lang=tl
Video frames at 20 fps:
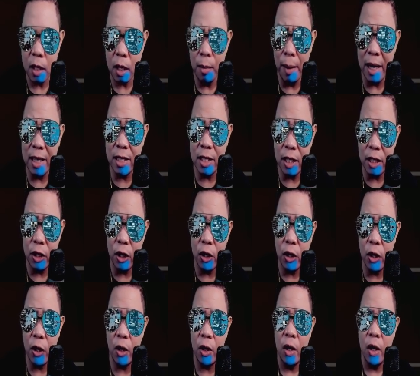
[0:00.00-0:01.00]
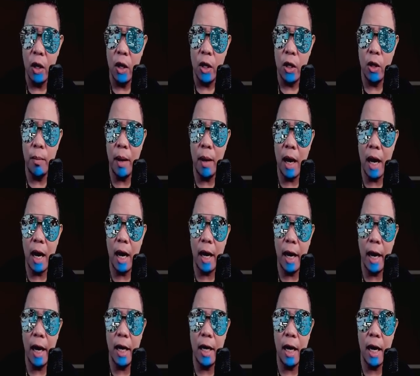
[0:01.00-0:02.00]
Imagine nyo, no? Yung mga
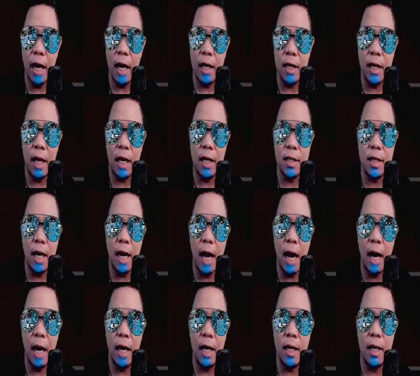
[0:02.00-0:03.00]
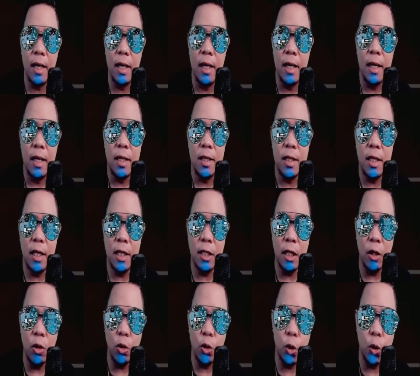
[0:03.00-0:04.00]
anghel na nakatira sa langit,
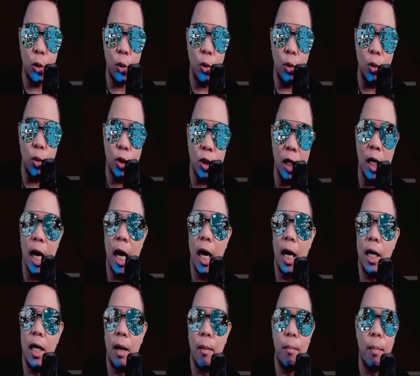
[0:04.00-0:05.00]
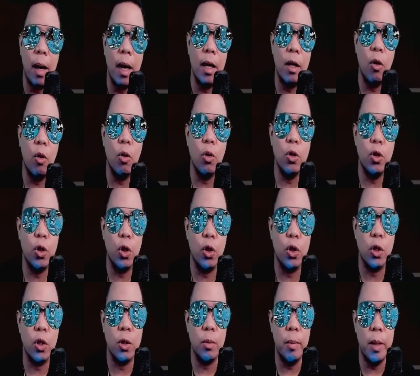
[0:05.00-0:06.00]
isinusugo sila ng Panginoong
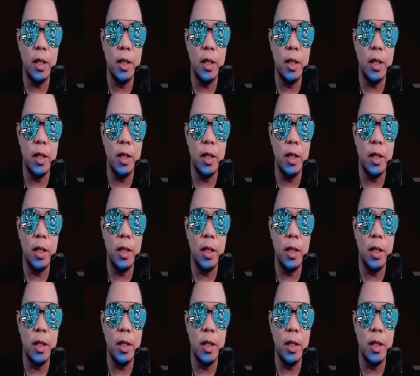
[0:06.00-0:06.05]
Diyos,